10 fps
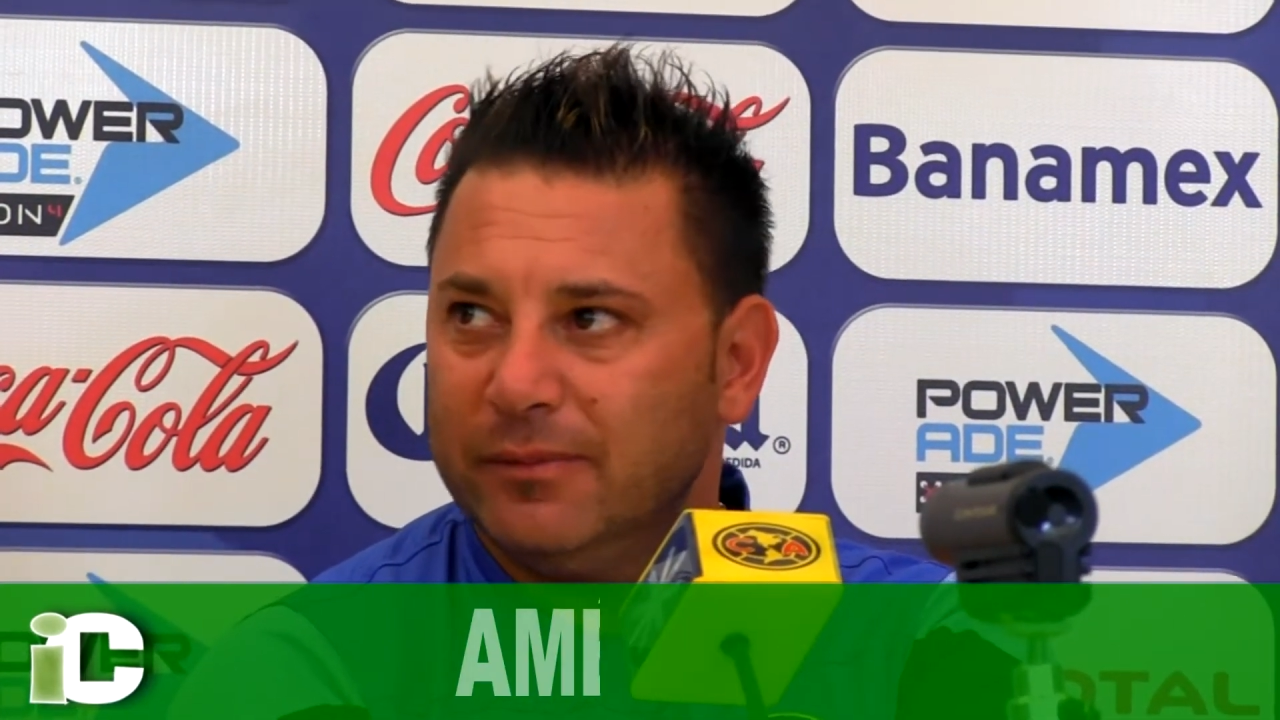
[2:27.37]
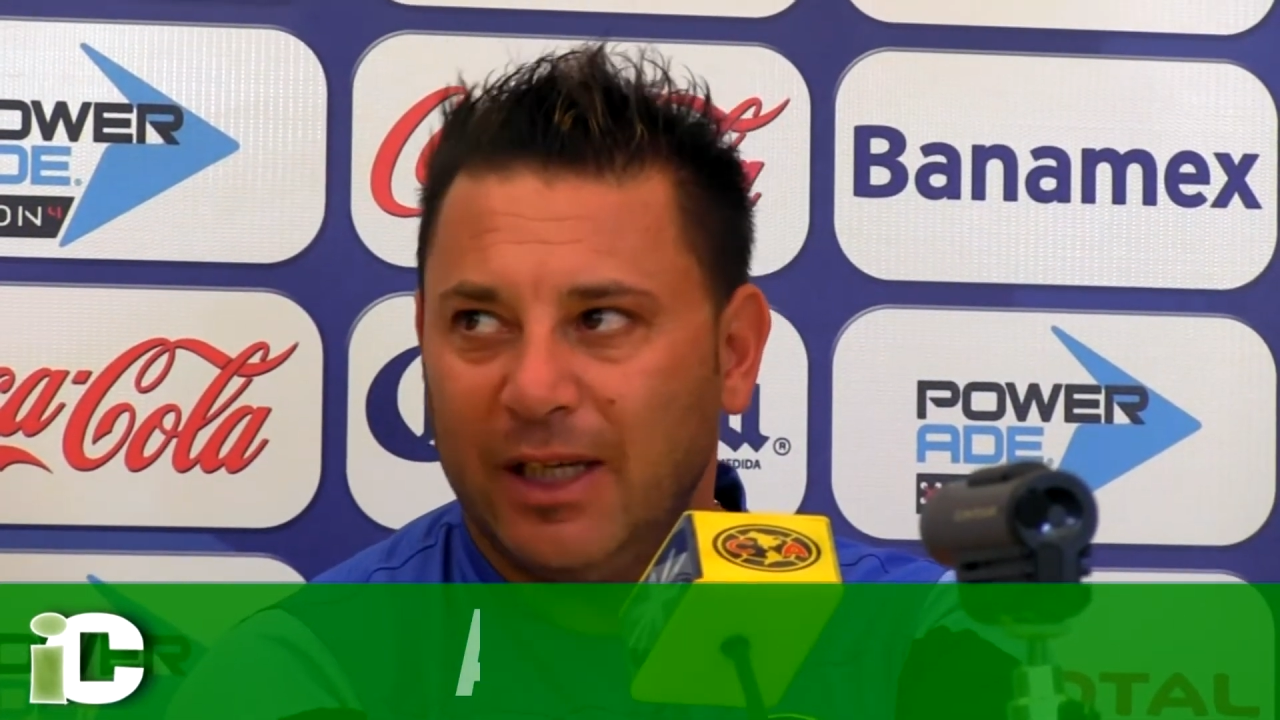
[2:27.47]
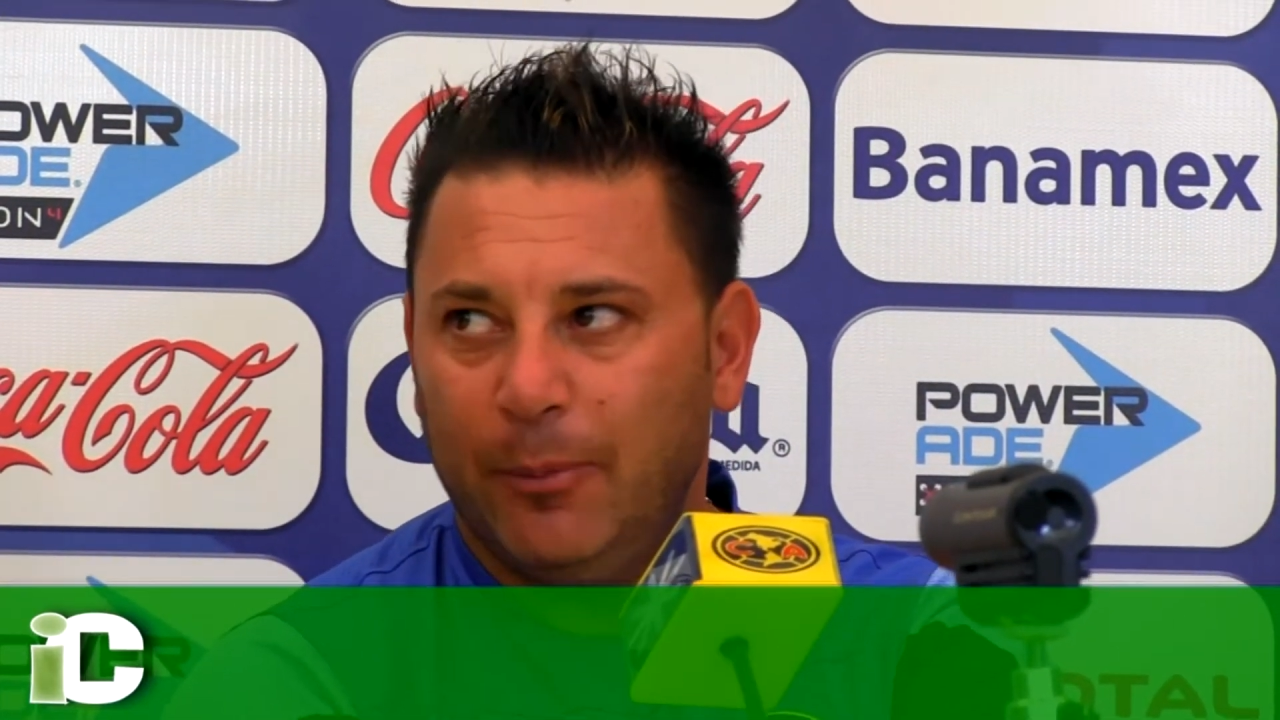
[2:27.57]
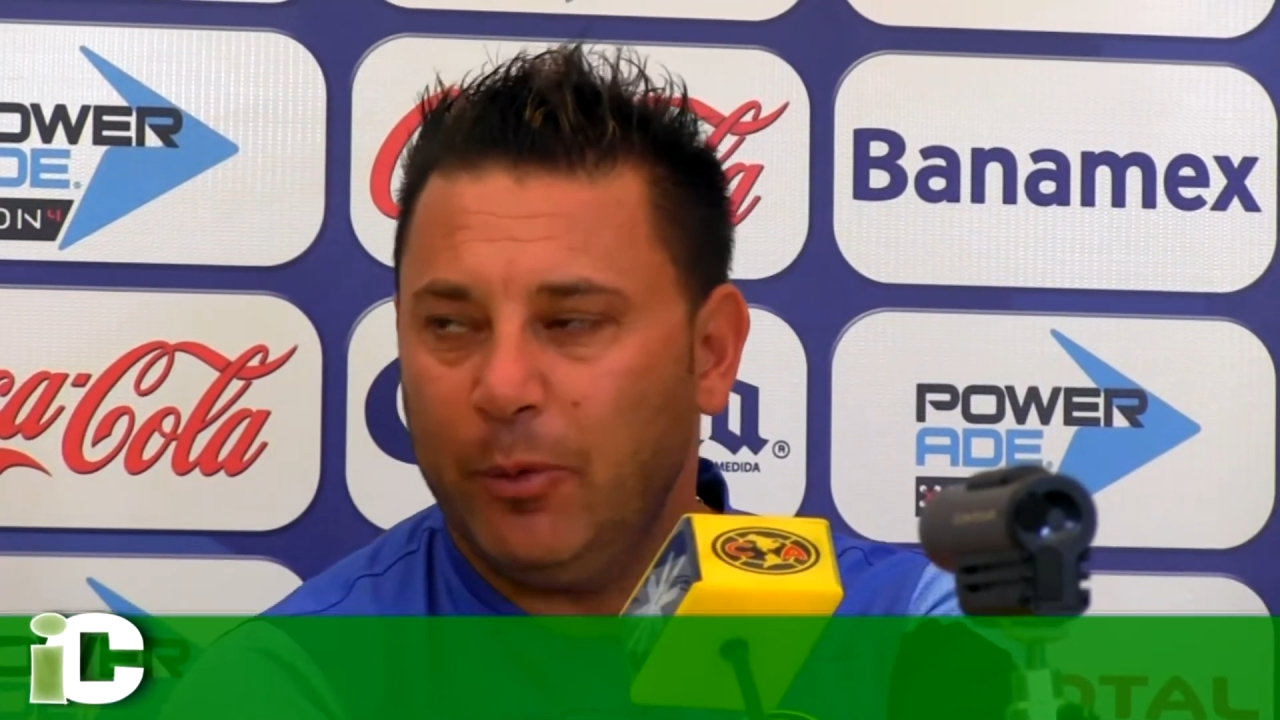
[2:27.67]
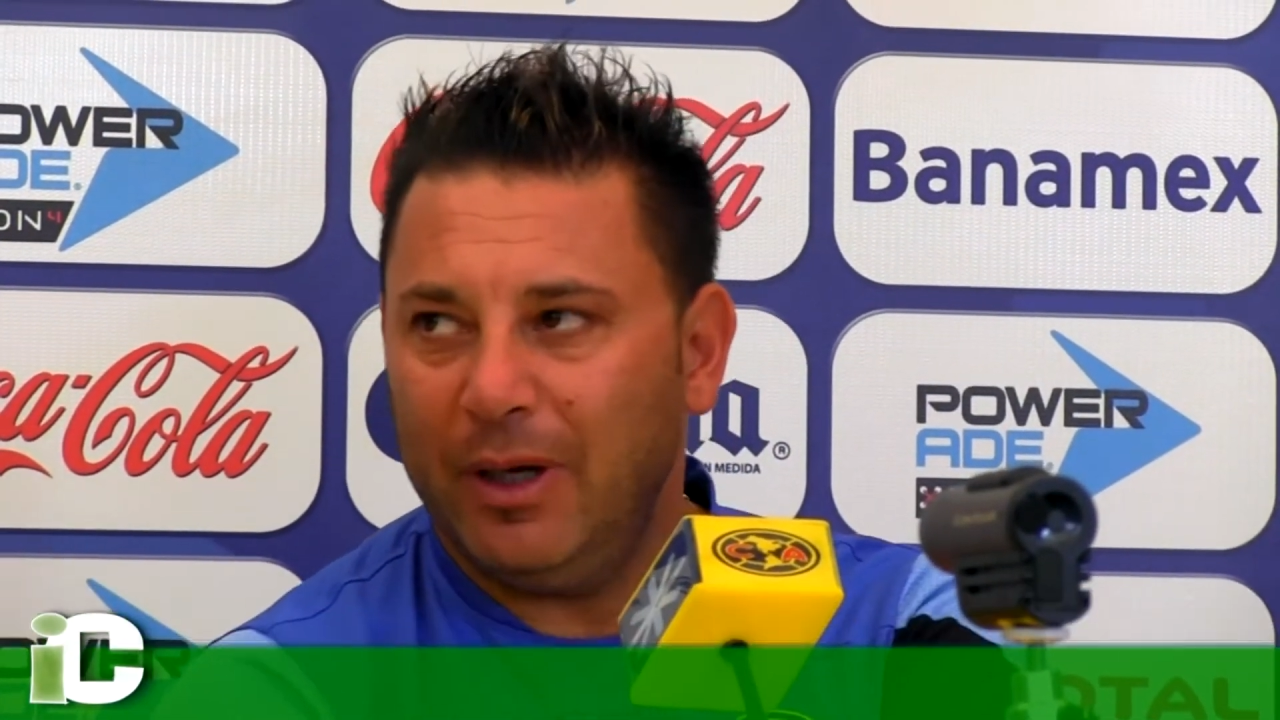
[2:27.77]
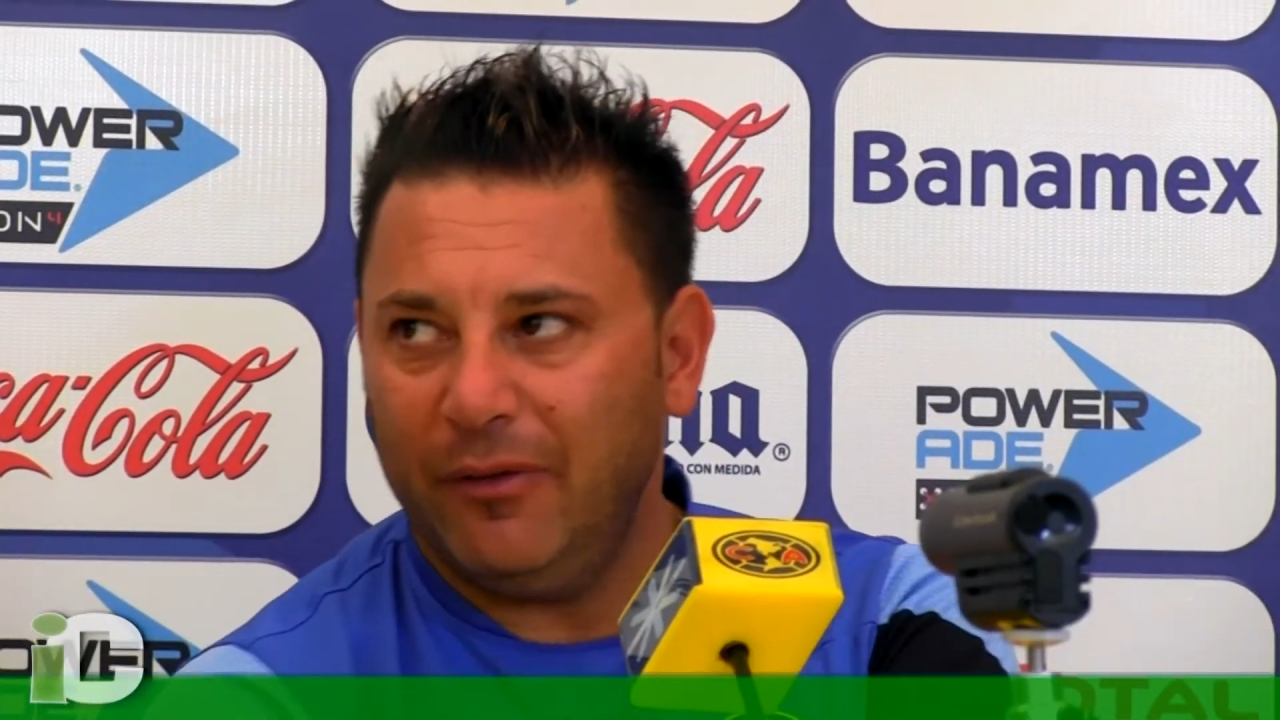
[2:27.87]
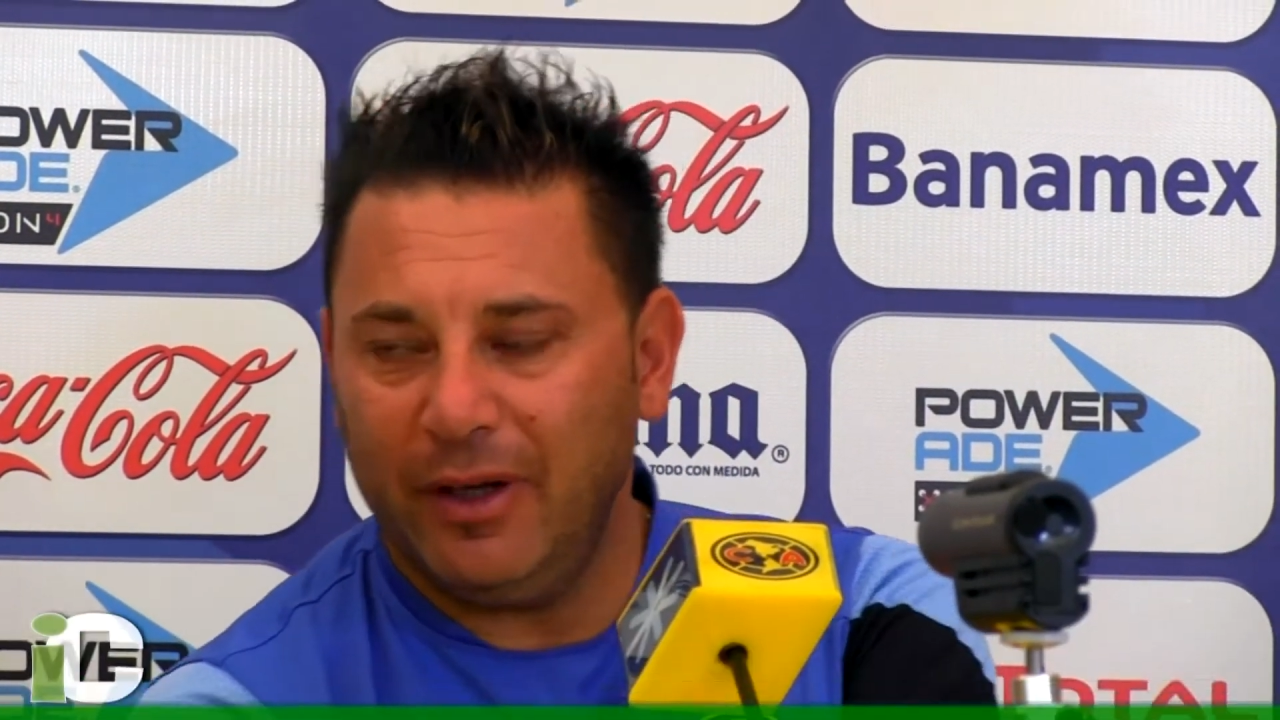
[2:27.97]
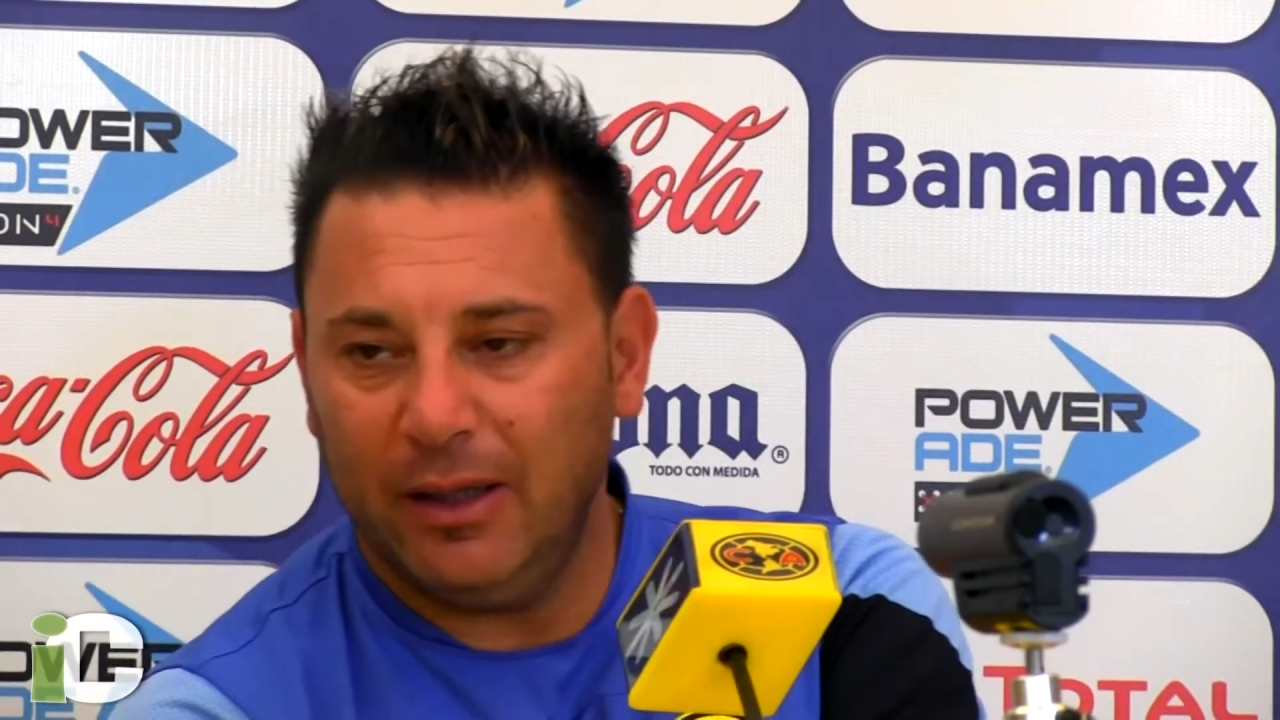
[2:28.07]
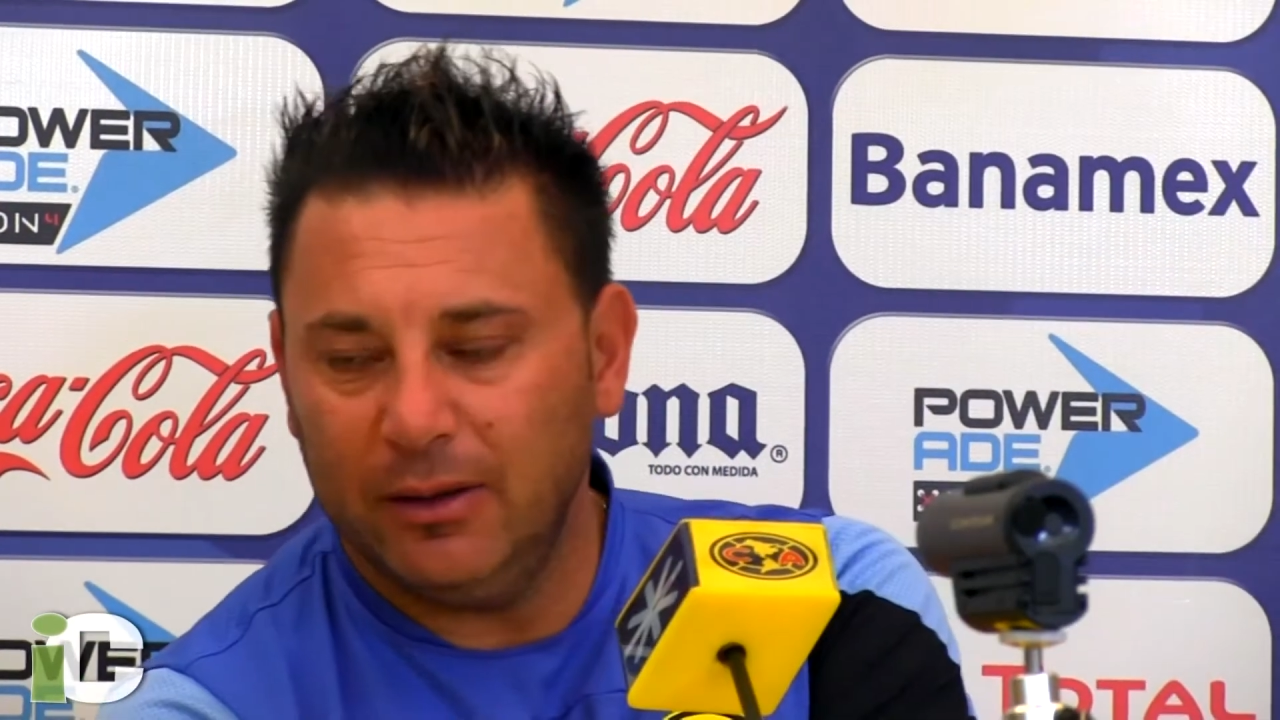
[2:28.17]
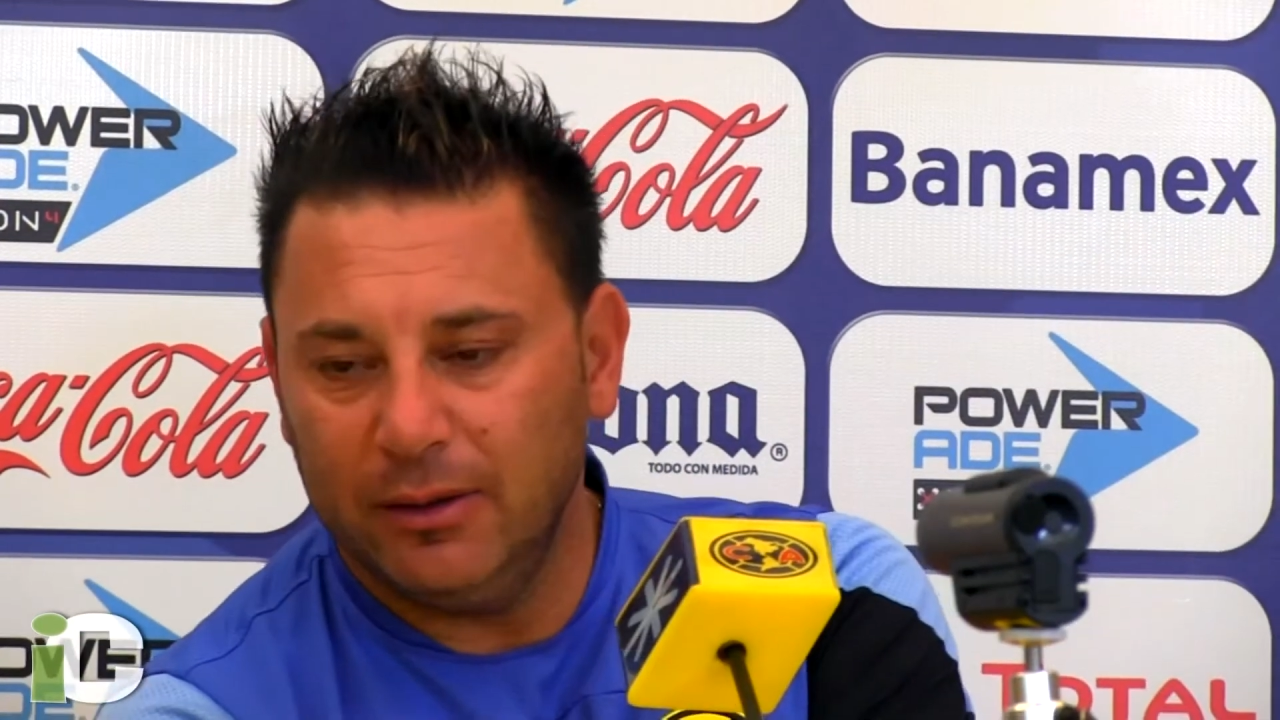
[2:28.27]
Llegar muy bien al
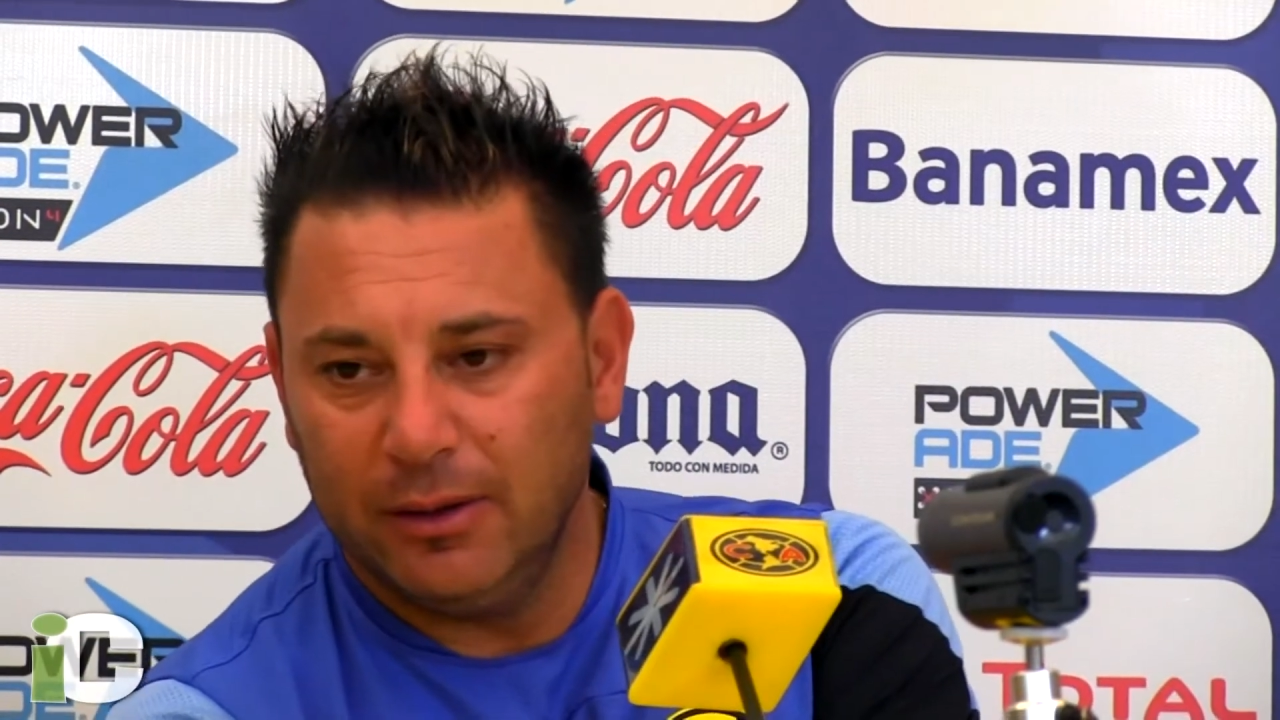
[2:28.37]
final.